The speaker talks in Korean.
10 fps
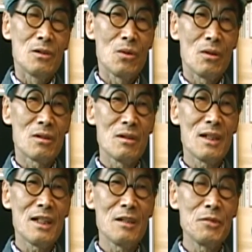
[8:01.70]
또
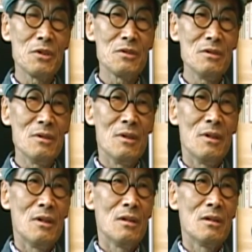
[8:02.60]
그런가 하면은
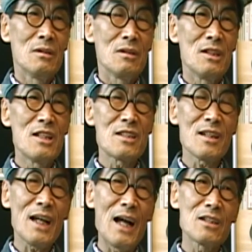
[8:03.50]

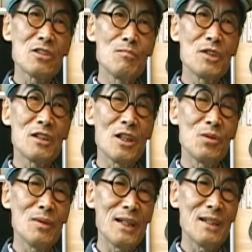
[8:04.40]
일제 강점기
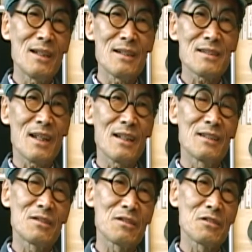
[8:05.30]
때도 아리랑이
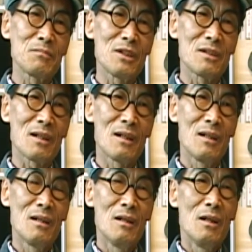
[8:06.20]
살아있었습니다.
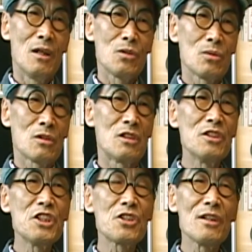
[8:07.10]
그
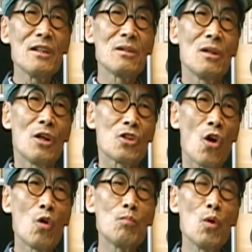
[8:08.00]
이전에
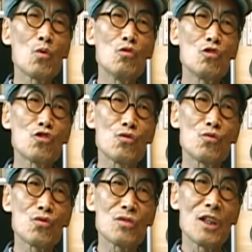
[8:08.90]
경복궁
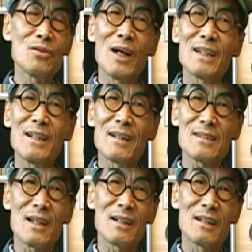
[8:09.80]
중수 때도 아리랑이
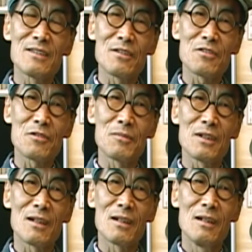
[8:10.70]
살아 있었습니다.